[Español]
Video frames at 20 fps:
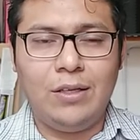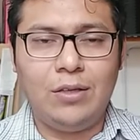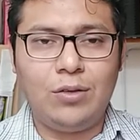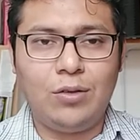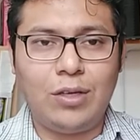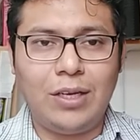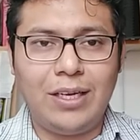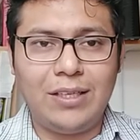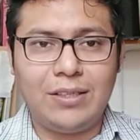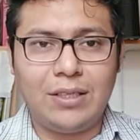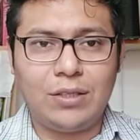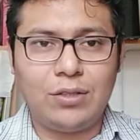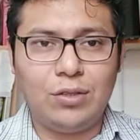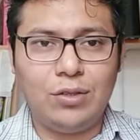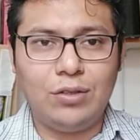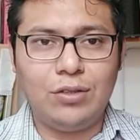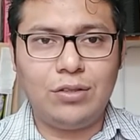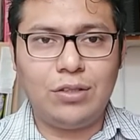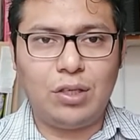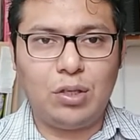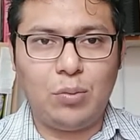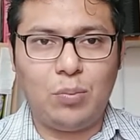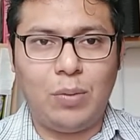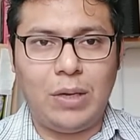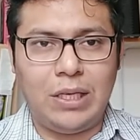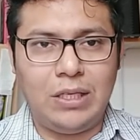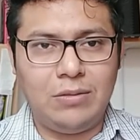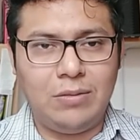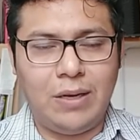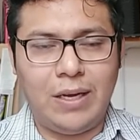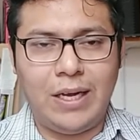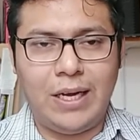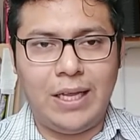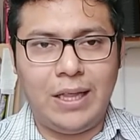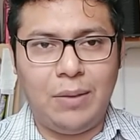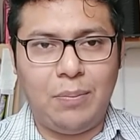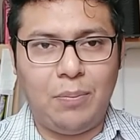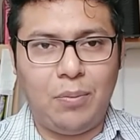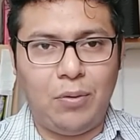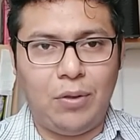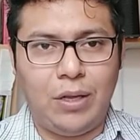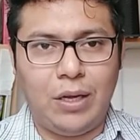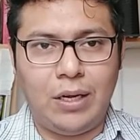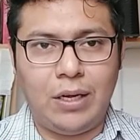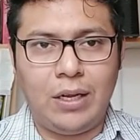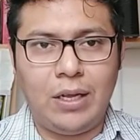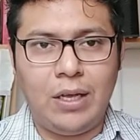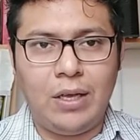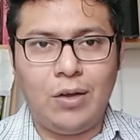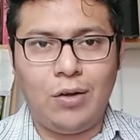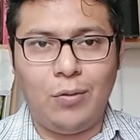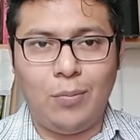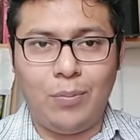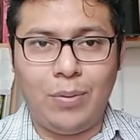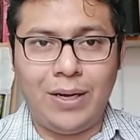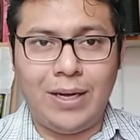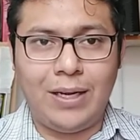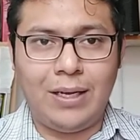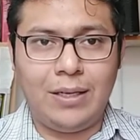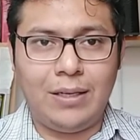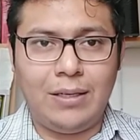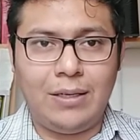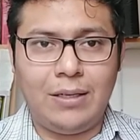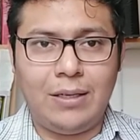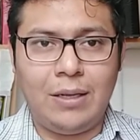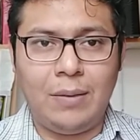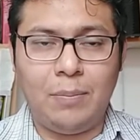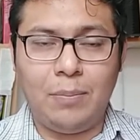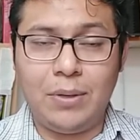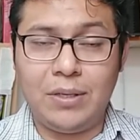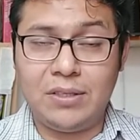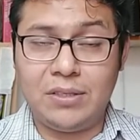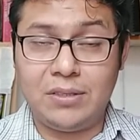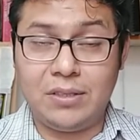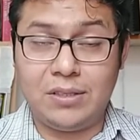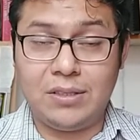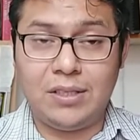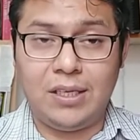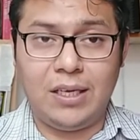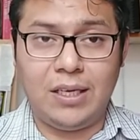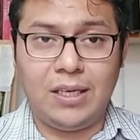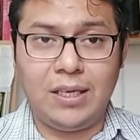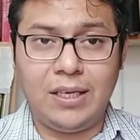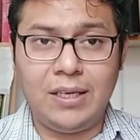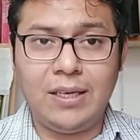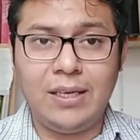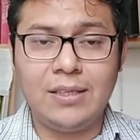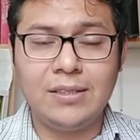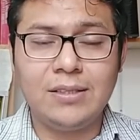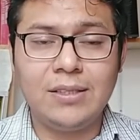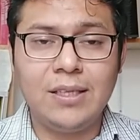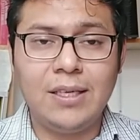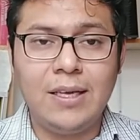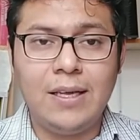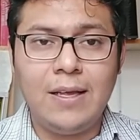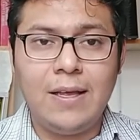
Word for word: todas las acciones de su este país bajaran y poder comprar empresas extranjeras.